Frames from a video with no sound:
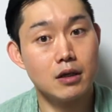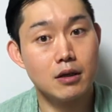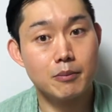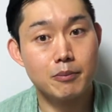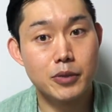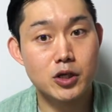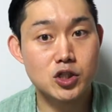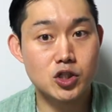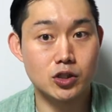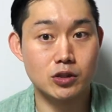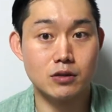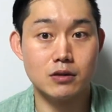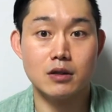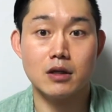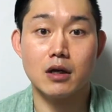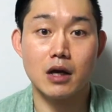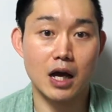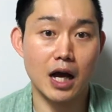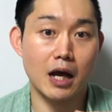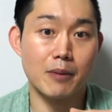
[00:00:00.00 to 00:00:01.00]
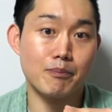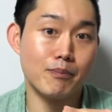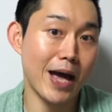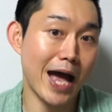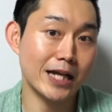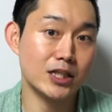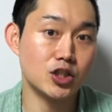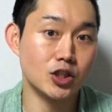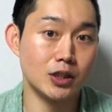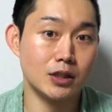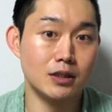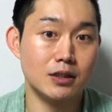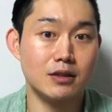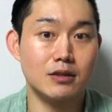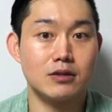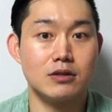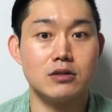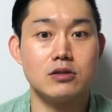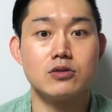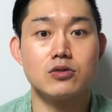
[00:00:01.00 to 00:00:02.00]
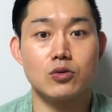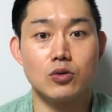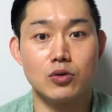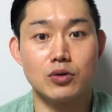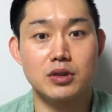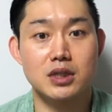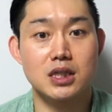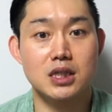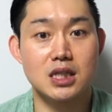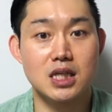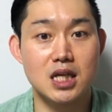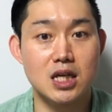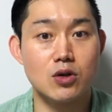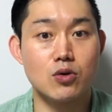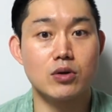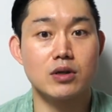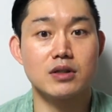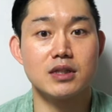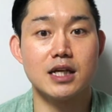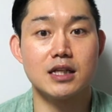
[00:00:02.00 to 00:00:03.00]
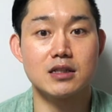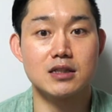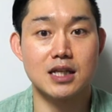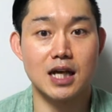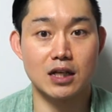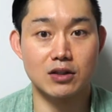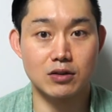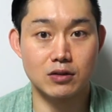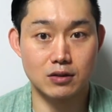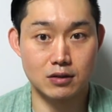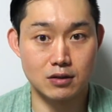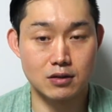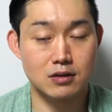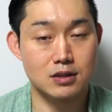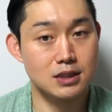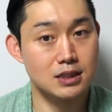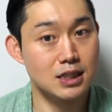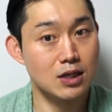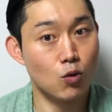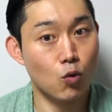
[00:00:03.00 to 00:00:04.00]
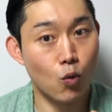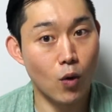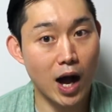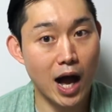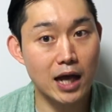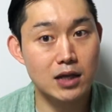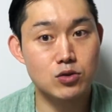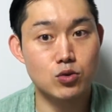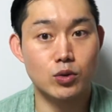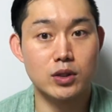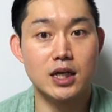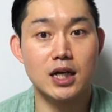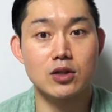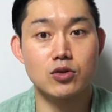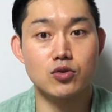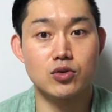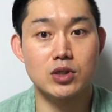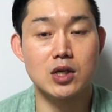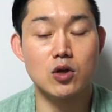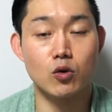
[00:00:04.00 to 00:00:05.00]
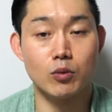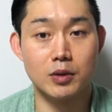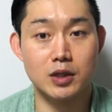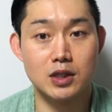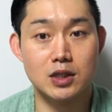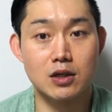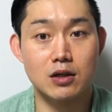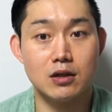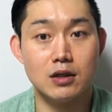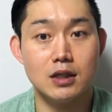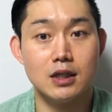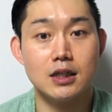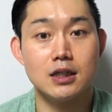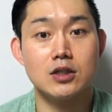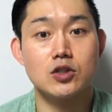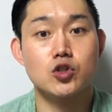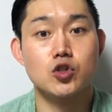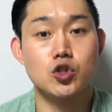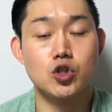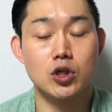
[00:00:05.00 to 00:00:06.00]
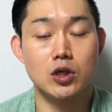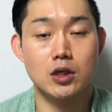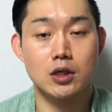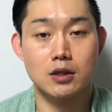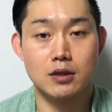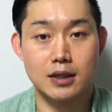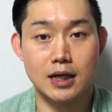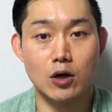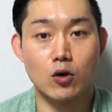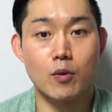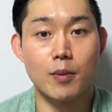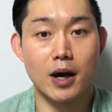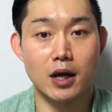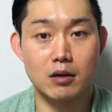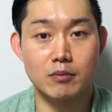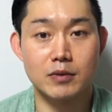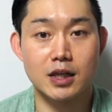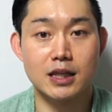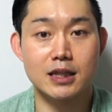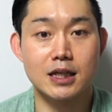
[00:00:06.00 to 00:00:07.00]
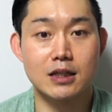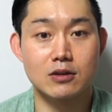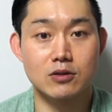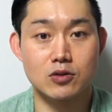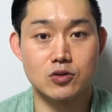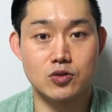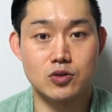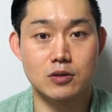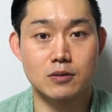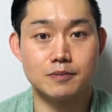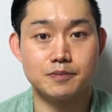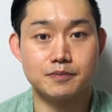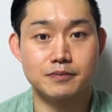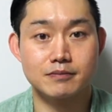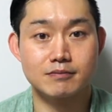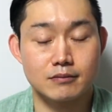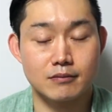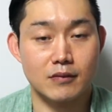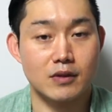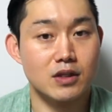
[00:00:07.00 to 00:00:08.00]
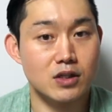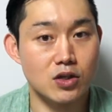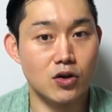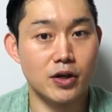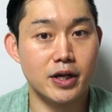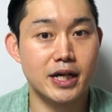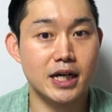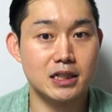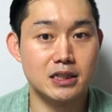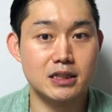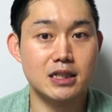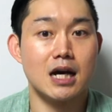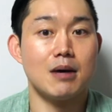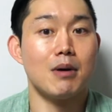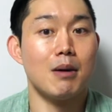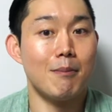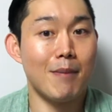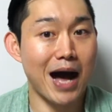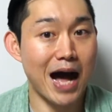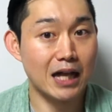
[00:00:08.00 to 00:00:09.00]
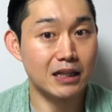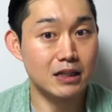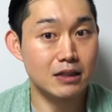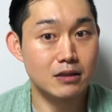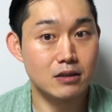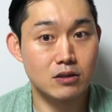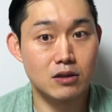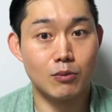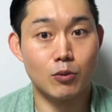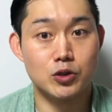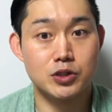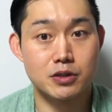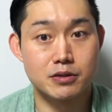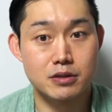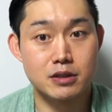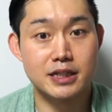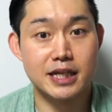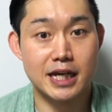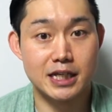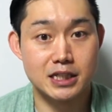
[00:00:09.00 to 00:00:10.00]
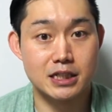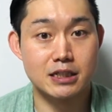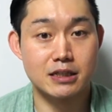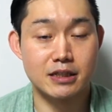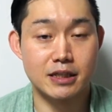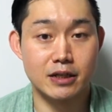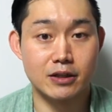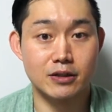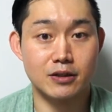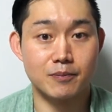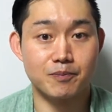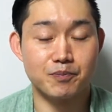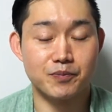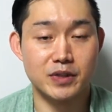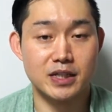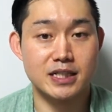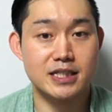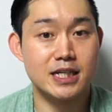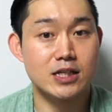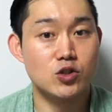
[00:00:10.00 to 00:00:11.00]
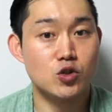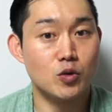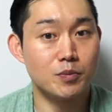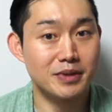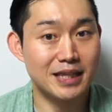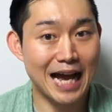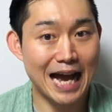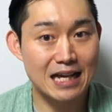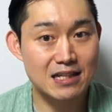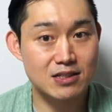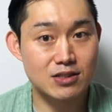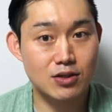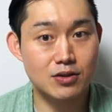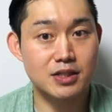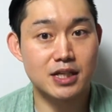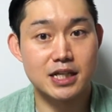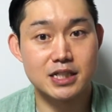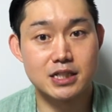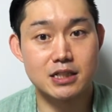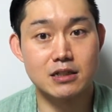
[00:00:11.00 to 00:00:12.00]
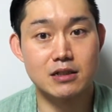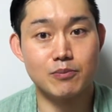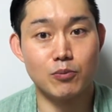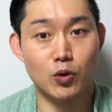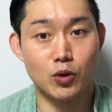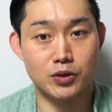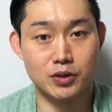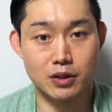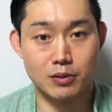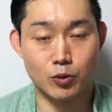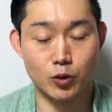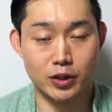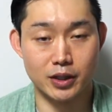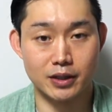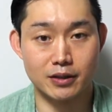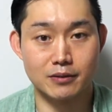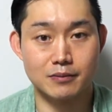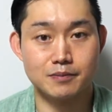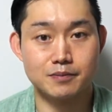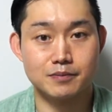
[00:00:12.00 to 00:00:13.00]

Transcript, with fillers: put you, b a t you 등으로 t로 끝나는 단어들은 이제 y 소리가 뒤에 오면요 츄 라고 발음된다는 거죠 여기까지는 아마 많이 들어보셨을 예시인데요 이제 좀 낯선 예시를 보여드려 볼게요